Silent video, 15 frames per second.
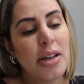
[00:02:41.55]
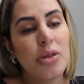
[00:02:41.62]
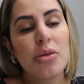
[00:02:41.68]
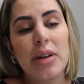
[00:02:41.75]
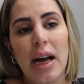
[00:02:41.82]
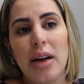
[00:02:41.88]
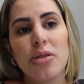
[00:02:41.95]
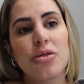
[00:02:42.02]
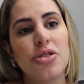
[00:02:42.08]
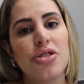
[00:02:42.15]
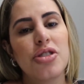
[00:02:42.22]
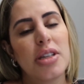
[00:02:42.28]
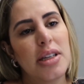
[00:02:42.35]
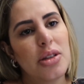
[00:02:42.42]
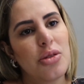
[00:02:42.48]
no cargo de
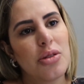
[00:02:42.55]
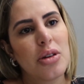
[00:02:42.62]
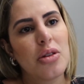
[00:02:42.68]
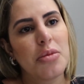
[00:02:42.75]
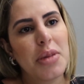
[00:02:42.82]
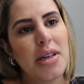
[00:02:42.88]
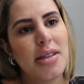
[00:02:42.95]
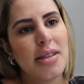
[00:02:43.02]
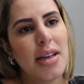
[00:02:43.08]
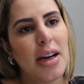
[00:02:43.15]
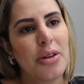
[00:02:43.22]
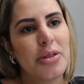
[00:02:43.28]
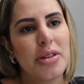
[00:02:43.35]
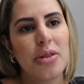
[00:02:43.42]
diretora comercial.